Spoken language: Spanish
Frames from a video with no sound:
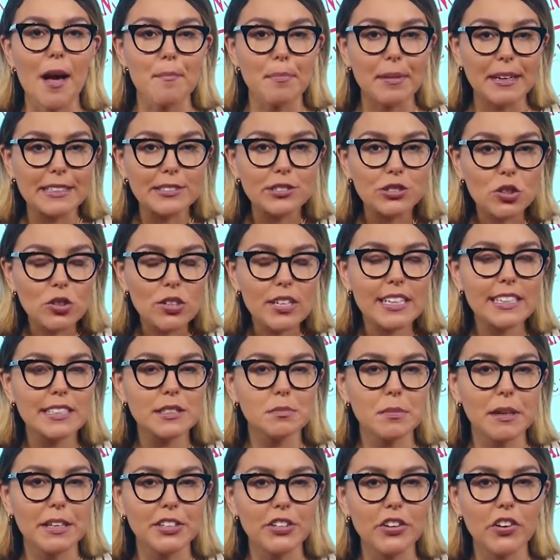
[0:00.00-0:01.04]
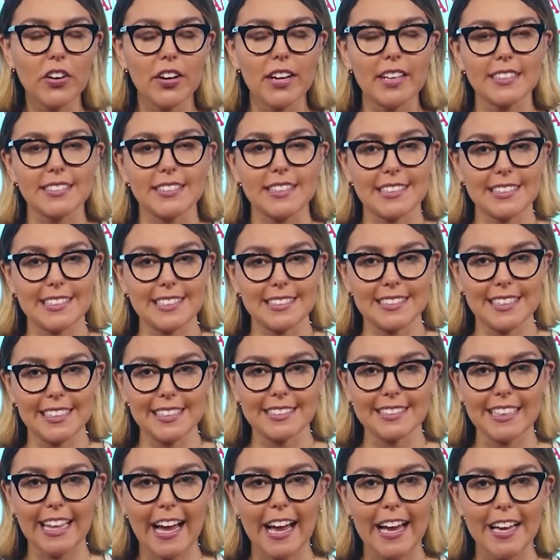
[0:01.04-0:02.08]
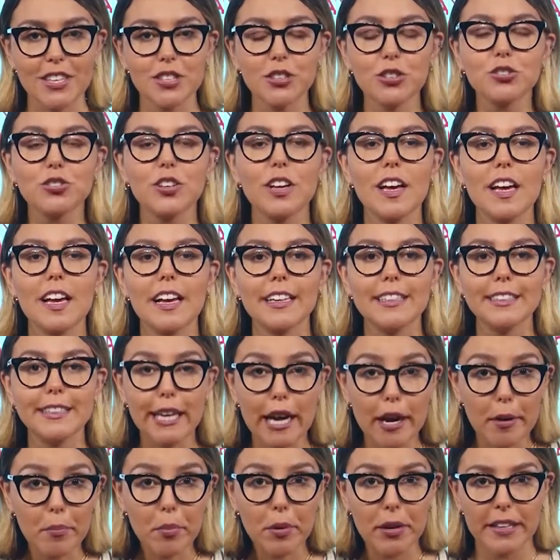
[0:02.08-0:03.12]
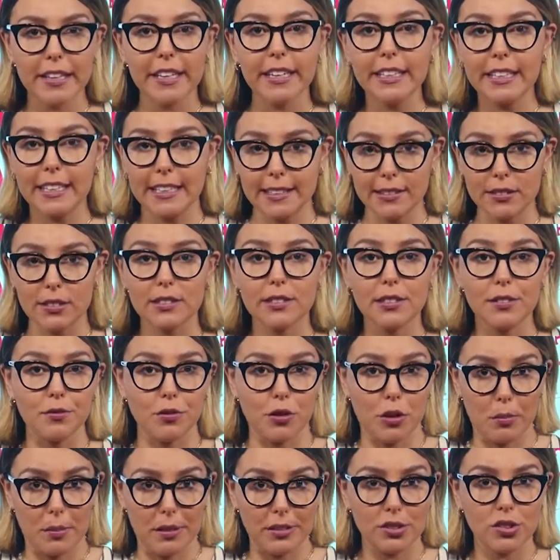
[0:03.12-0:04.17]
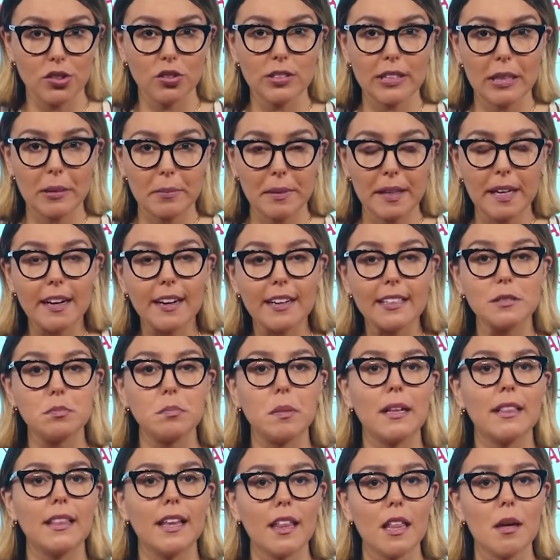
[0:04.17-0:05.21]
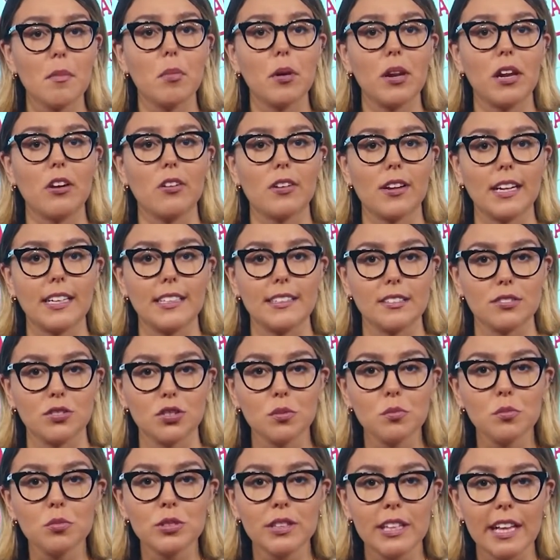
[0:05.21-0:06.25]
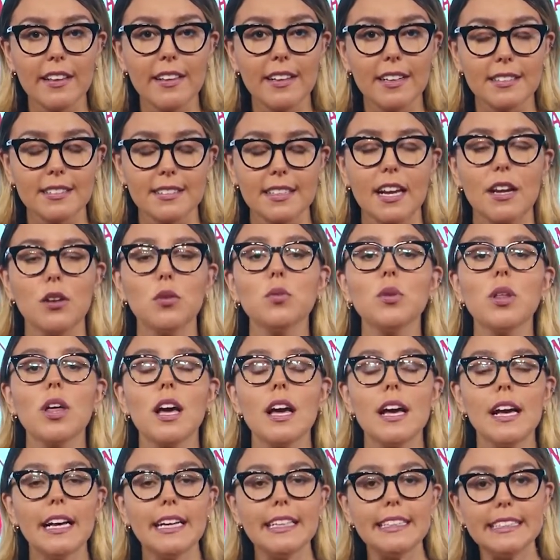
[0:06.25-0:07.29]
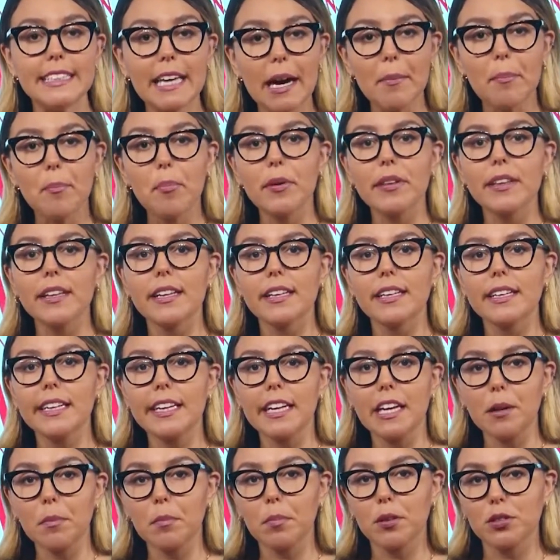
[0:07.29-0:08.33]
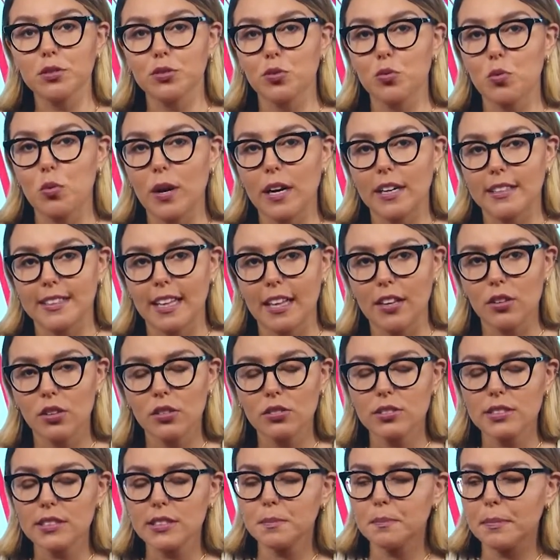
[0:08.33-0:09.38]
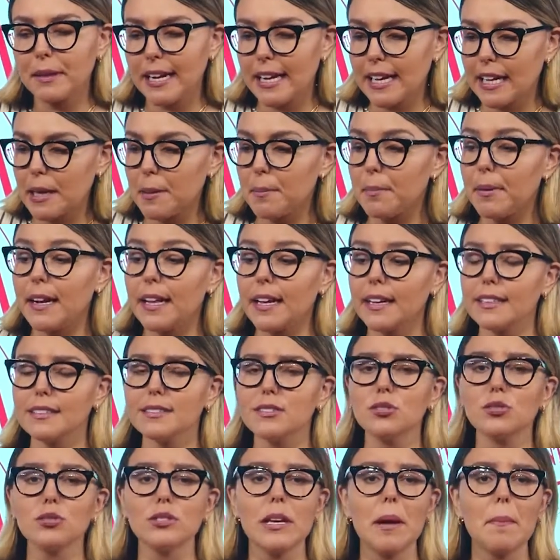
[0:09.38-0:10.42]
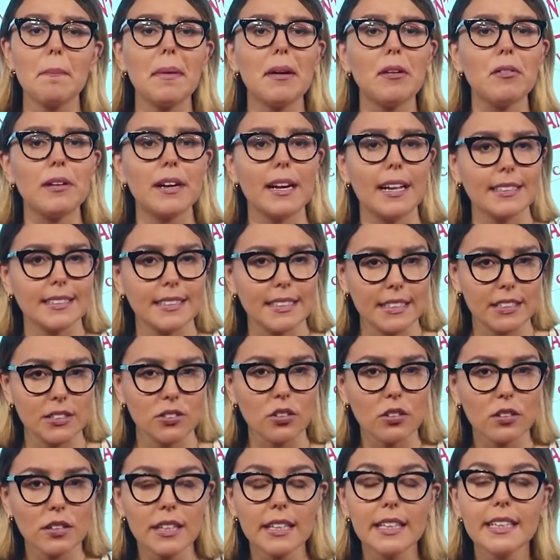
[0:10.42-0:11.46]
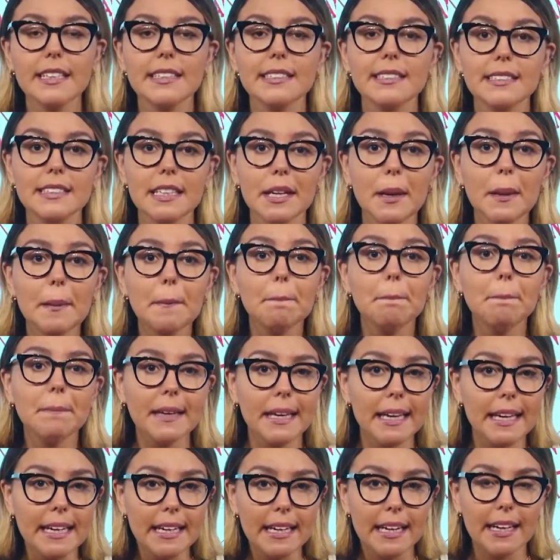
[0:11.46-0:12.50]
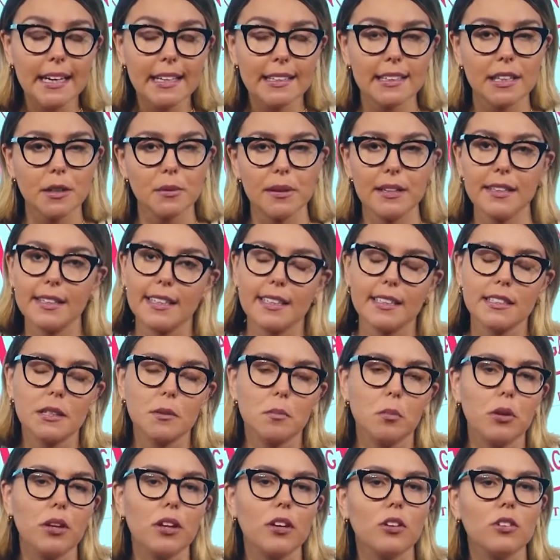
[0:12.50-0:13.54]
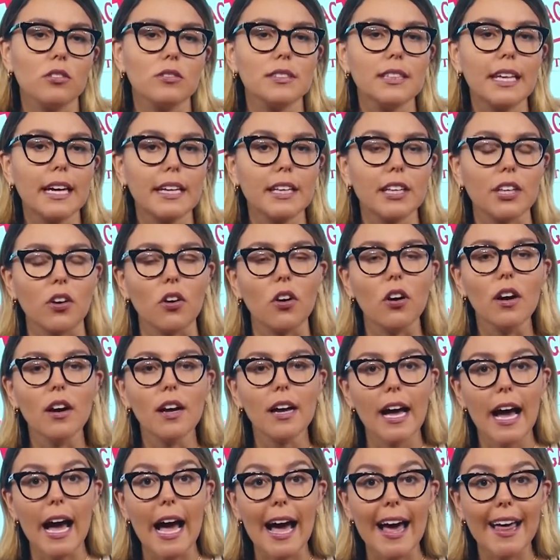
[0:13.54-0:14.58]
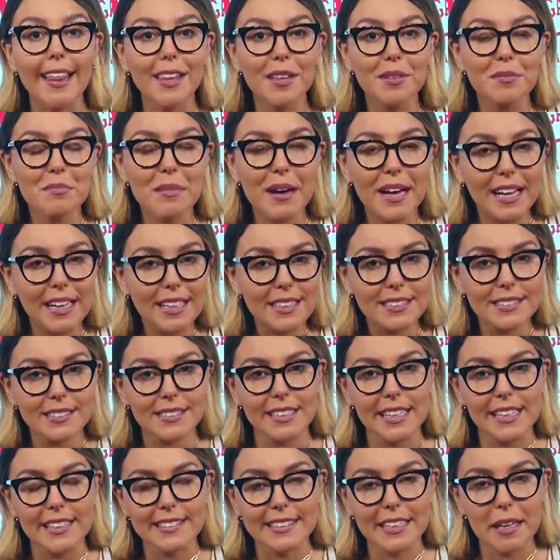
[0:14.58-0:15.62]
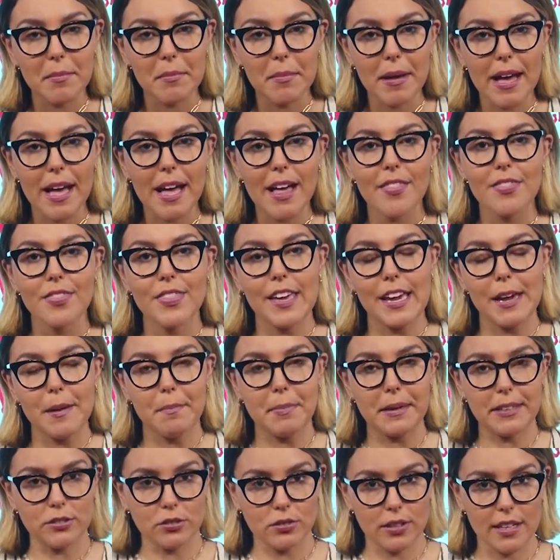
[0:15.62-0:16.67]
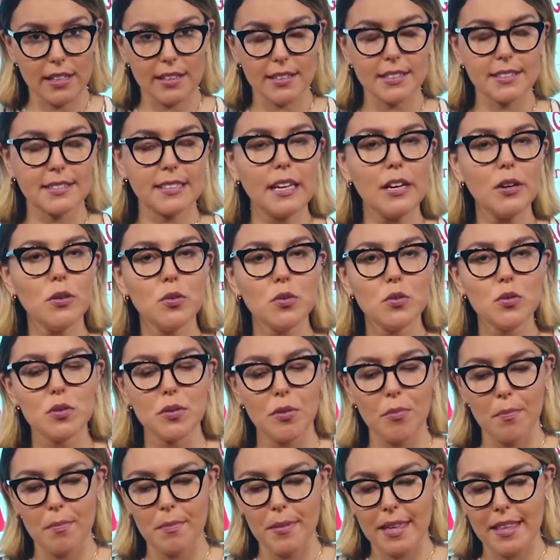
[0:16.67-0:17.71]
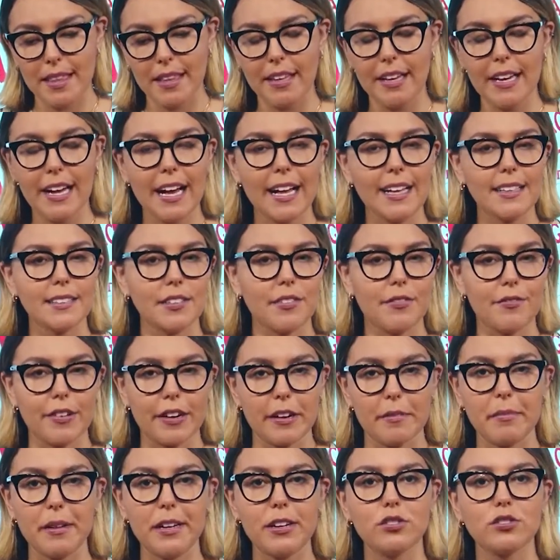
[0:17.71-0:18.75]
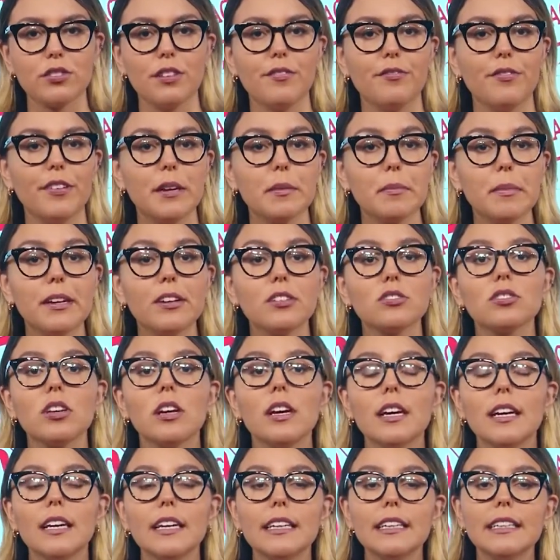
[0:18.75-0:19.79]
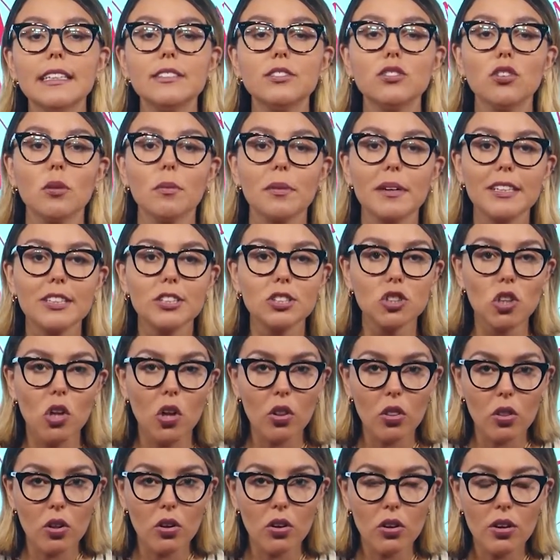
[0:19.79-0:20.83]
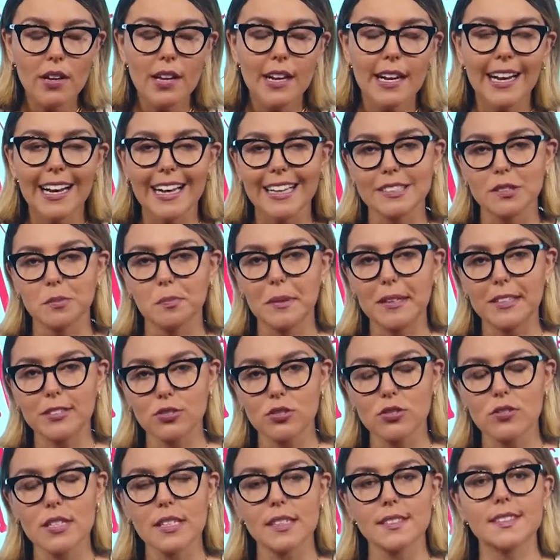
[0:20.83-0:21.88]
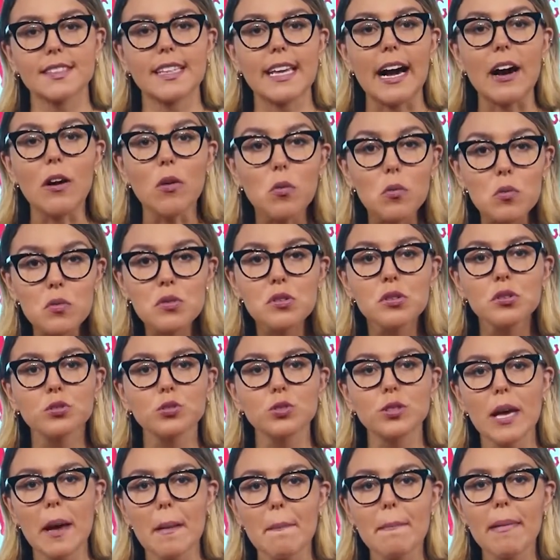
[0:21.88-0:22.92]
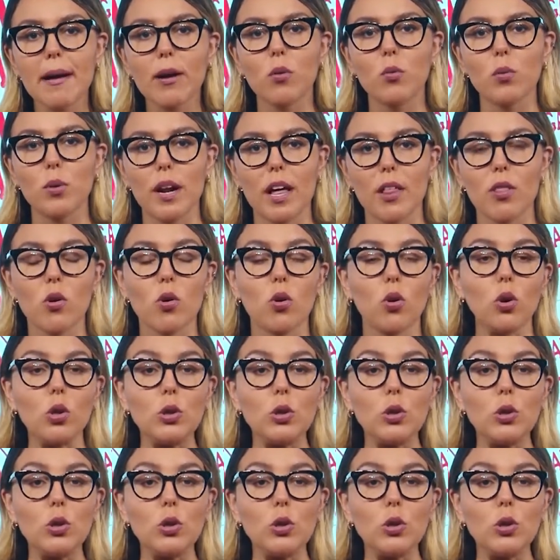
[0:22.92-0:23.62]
personas mayores de 60 años ya pueden, y esta es información también respaldada por la Organización Mundial de la Salud, ya pueden ir por su cuarta dosis para que, para que esto sea paulatino y que estén bien ante cualquier tipo de contagio. Además del tema de personal de salud, médicas, enfermeros, enfermeros y sobre todo las personas que aún no se han vacunado